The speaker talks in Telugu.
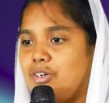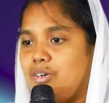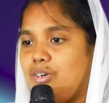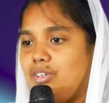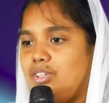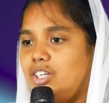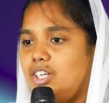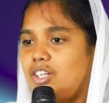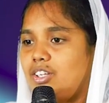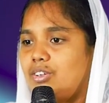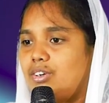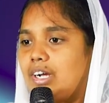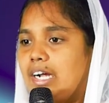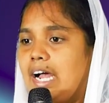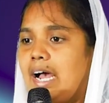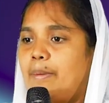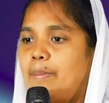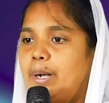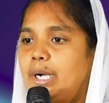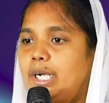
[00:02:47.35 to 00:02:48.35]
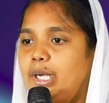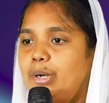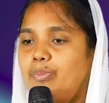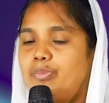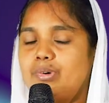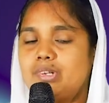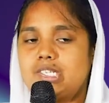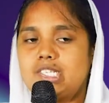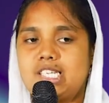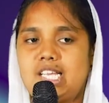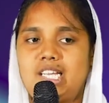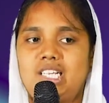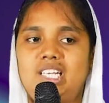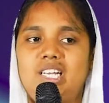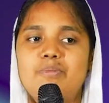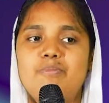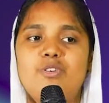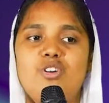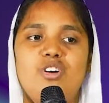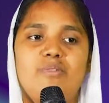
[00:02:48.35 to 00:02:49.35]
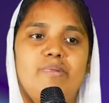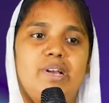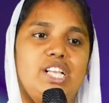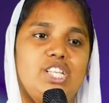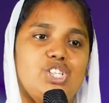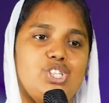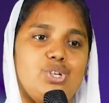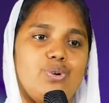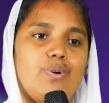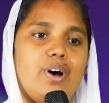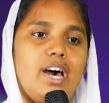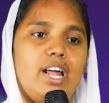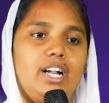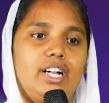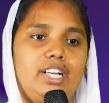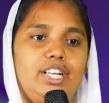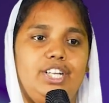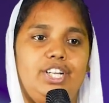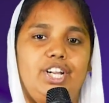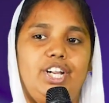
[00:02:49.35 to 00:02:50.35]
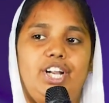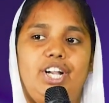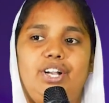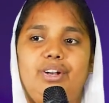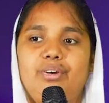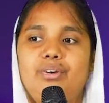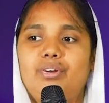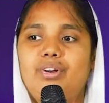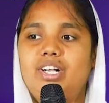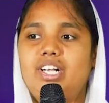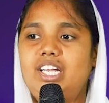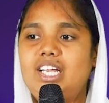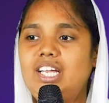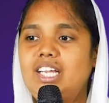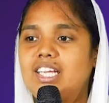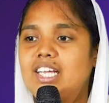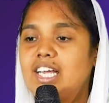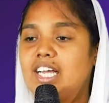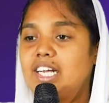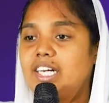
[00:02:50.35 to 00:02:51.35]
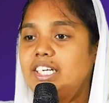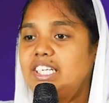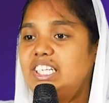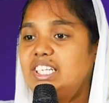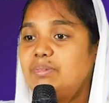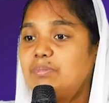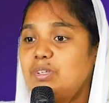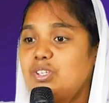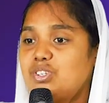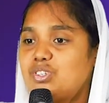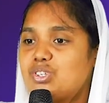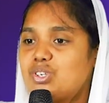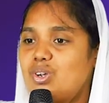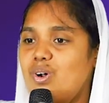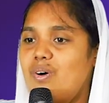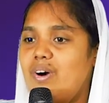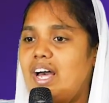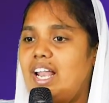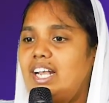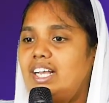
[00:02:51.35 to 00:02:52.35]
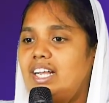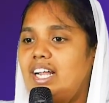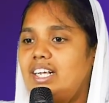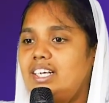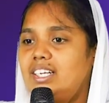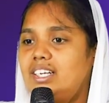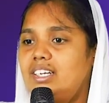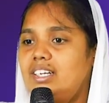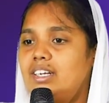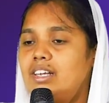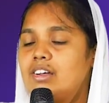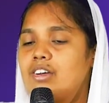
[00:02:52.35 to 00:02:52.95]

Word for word: కుదరదు కాబట్టి ఇప్పుడు సంఘంలో మంచి వారిని ఏడుగురిని నియమించుకోవాలి అని